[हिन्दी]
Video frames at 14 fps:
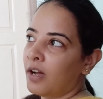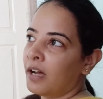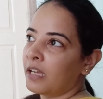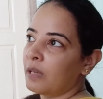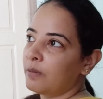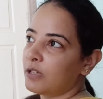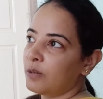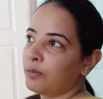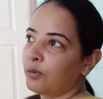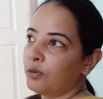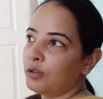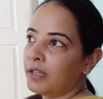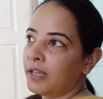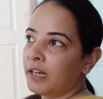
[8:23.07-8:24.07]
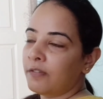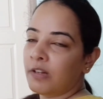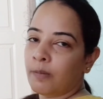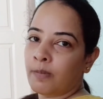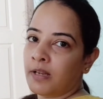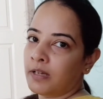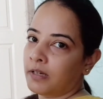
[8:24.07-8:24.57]
आगे पीछे बोलता है ना फिर
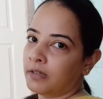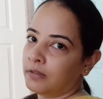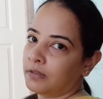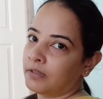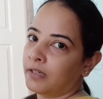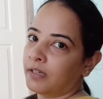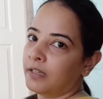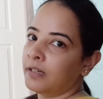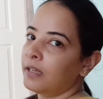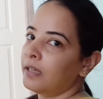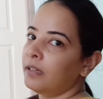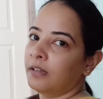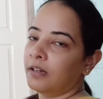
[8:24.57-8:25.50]
हम मना कर देते हैं कि नहीं